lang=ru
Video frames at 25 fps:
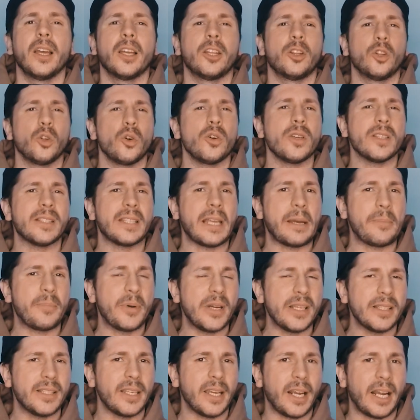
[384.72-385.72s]
Ну и
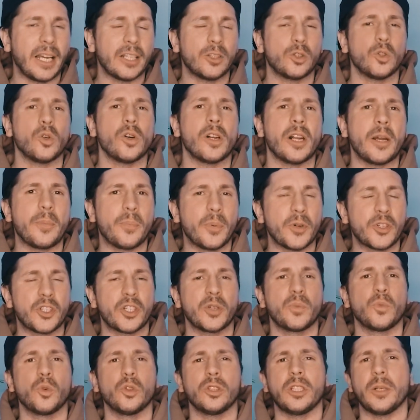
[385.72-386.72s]
событие, которое
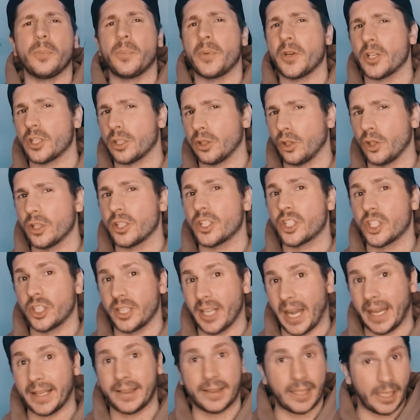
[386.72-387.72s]
почему-то пришлось
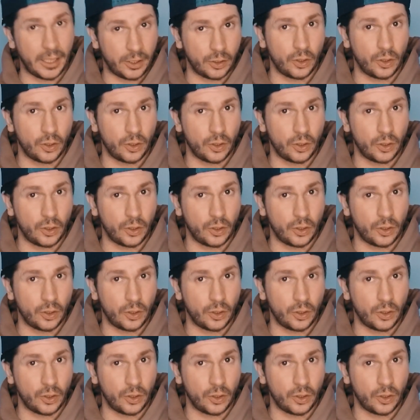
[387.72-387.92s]
ждать так